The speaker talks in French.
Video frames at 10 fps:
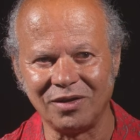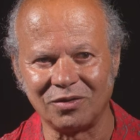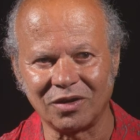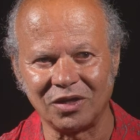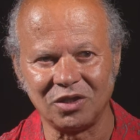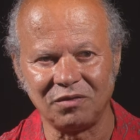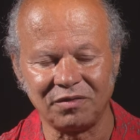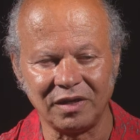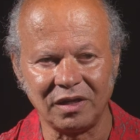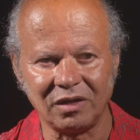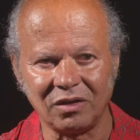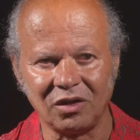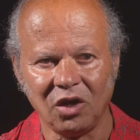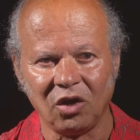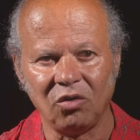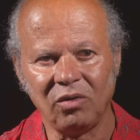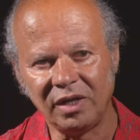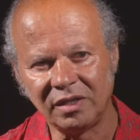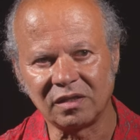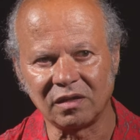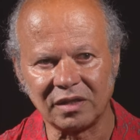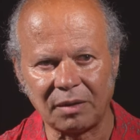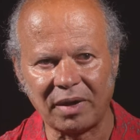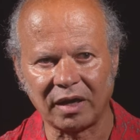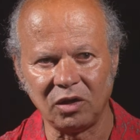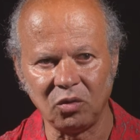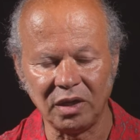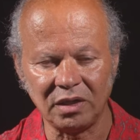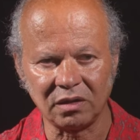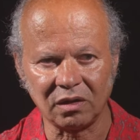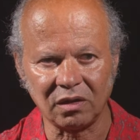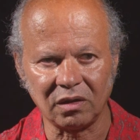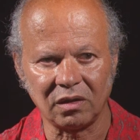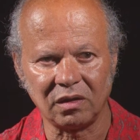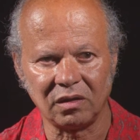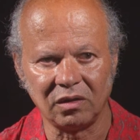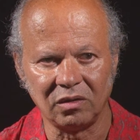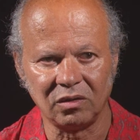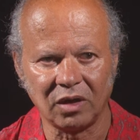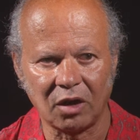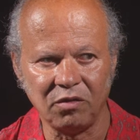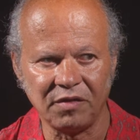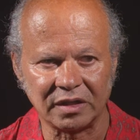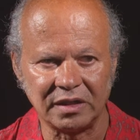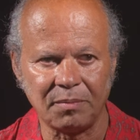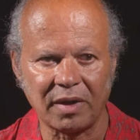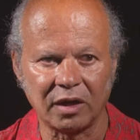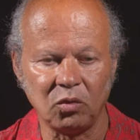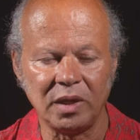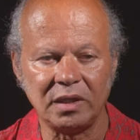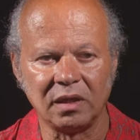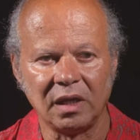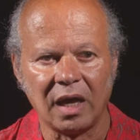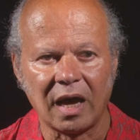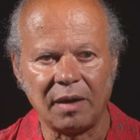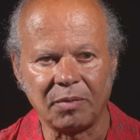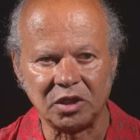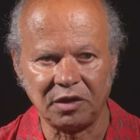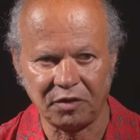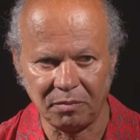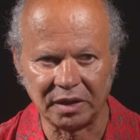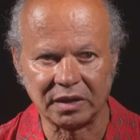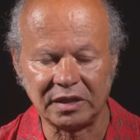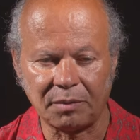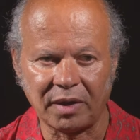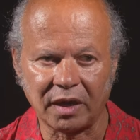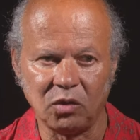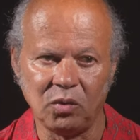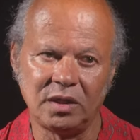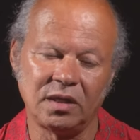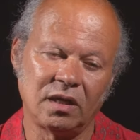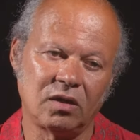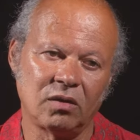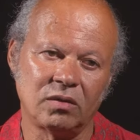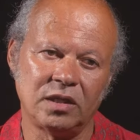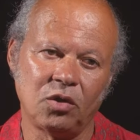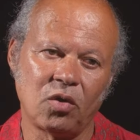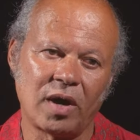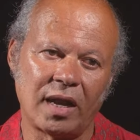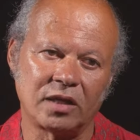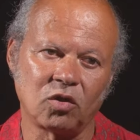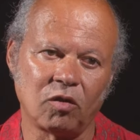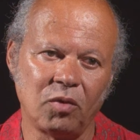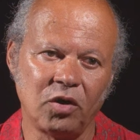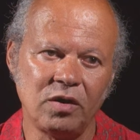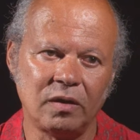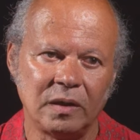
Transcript: Donc j'ai fait une licence à Paris 8, l'université Paris 8. Après, j'ai fait une maîtrise à Paris 8 et un DEA à la Sorbonne.